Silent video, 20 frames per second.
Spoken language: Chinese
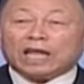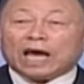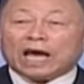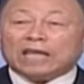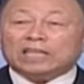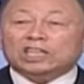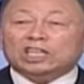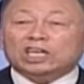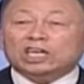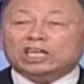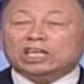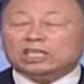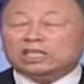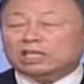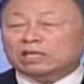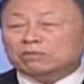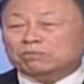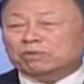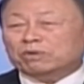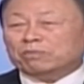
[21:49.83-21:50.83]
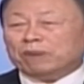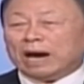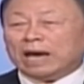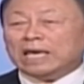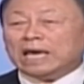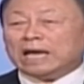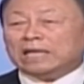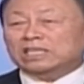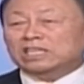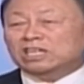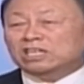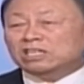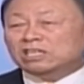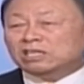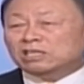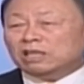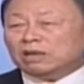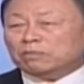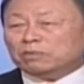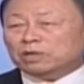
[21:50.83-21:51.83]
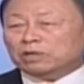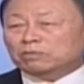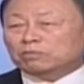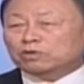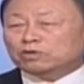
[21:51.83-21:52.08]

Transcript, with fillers: 手都冻僵了，但是